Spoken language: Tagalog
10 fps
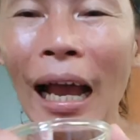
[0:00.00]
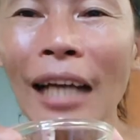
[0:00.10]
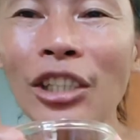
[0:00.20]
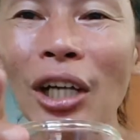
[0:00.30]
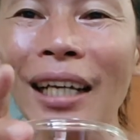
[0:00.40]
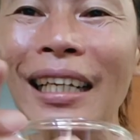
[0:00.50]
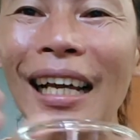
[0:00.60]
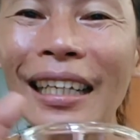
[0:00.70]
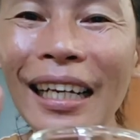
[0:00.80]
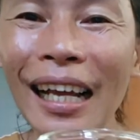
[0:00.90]
at saka
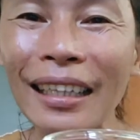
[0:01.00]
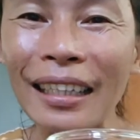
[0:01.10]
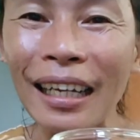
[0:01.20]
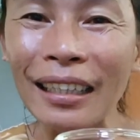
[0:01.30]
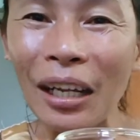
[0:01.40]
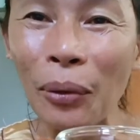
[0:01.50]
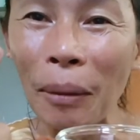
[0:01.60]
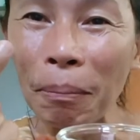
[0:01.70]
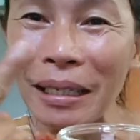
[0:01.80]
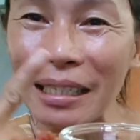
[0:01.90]
nilagyan natin ng
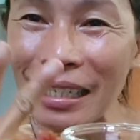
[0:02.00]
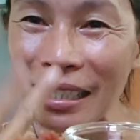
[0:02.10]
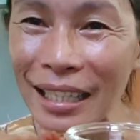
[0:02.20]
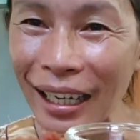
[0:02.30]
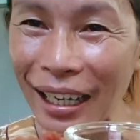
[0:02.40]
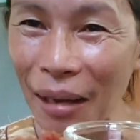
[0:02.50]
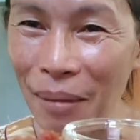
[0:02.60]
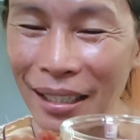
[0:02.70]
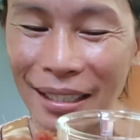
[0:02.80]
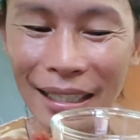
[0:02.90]
dalawang pieces na
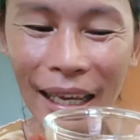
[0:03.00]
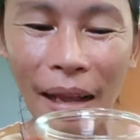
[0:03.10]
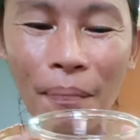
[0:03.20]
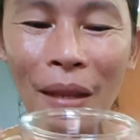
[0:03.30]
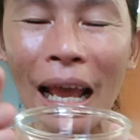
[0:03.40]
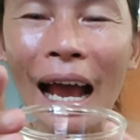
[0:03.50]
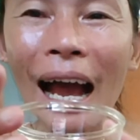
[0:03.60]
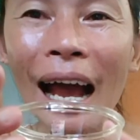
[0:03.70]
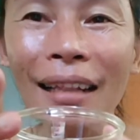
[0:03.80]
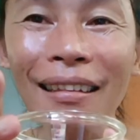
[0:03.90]
kalamansi
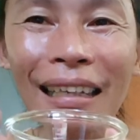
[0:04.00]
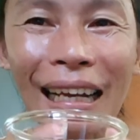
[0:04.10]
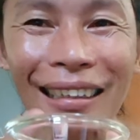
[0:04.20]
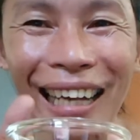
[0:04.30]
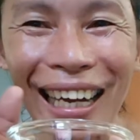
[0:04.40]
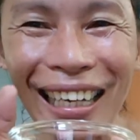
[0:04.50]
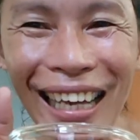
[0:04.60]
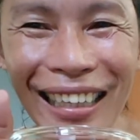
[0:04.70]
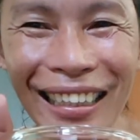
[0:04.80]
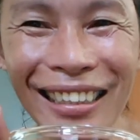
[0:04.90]
at tinaktakan
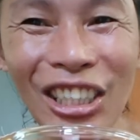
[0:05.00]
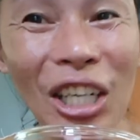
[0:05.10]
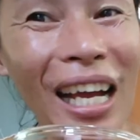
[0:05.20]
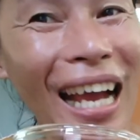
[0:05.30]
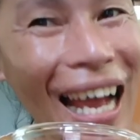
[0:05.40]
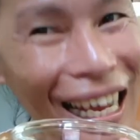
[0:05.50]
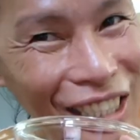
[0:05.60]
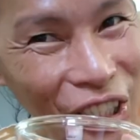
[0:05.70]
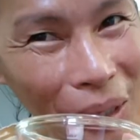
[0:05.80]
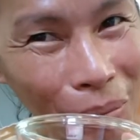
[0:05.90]
natin siya ng
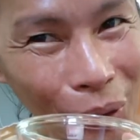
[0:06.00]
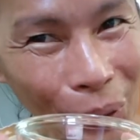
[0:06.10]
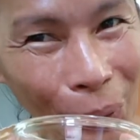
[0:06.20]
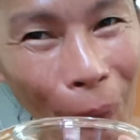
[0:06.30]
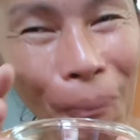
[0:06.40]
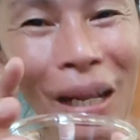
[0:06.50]
ajinomoto.